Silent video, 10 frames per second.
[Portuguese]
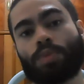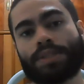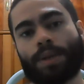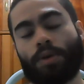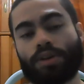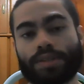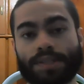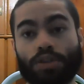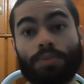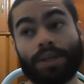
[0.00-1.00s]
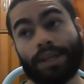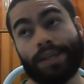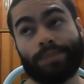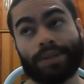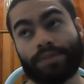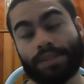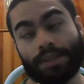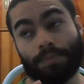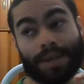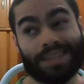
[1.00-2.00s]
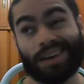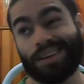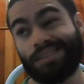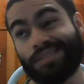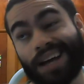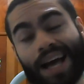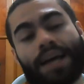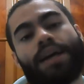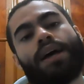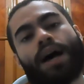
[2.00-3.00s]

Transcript: Por exemplo, alguém diz assim, Noob Gamer, você tem que passar naquele lugar.